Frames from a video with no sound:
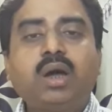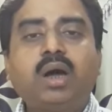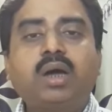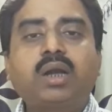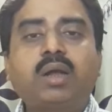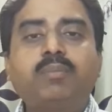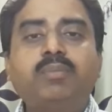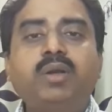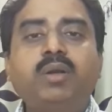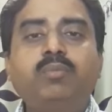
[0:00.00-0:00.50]

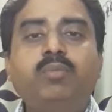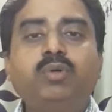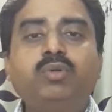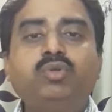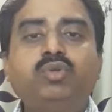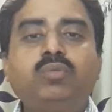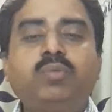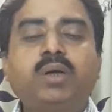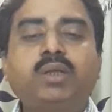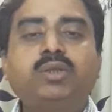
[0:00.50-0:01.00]
আর আপনার
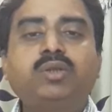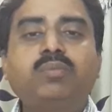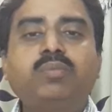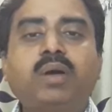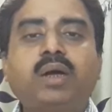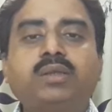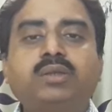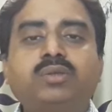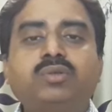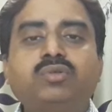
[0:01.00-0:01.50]
বন্ধু বান্ধব
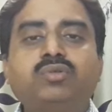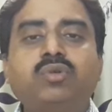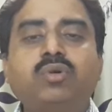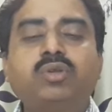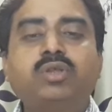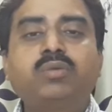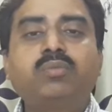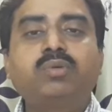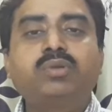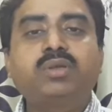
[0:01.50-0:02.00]
আত্মীয়
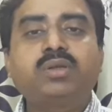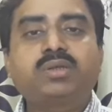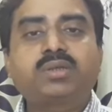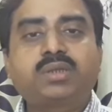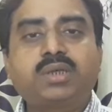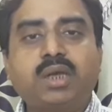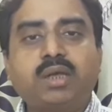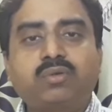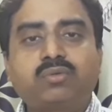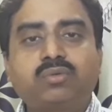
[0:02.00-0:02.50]
স্বজনদের মধ্যে
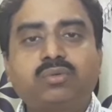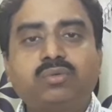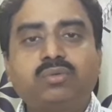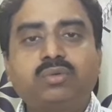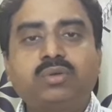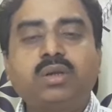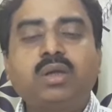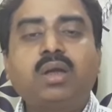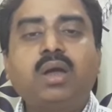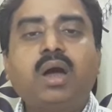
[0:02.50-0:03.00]
শেয়ার করুন